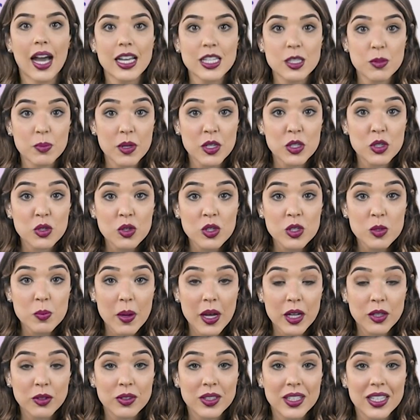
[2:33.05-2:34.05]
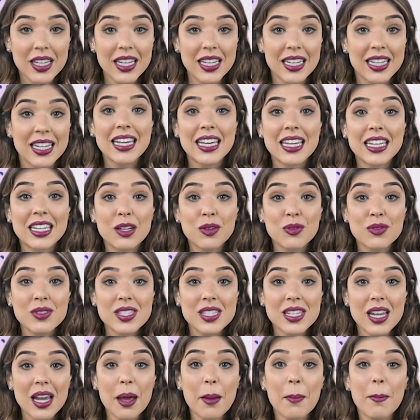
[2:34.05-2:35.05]
As pessoas perto dele queriam
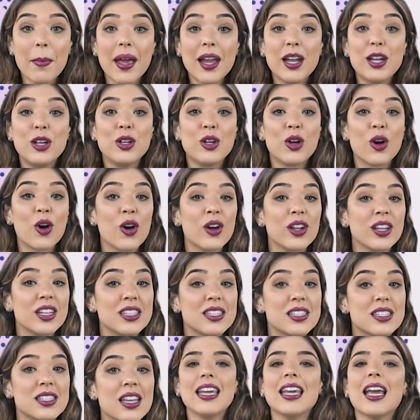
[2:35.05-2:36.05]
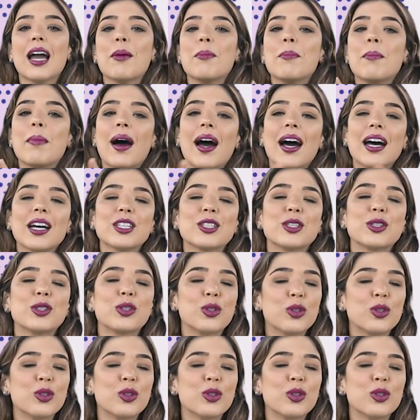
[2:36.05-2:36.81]
ser melhores e amar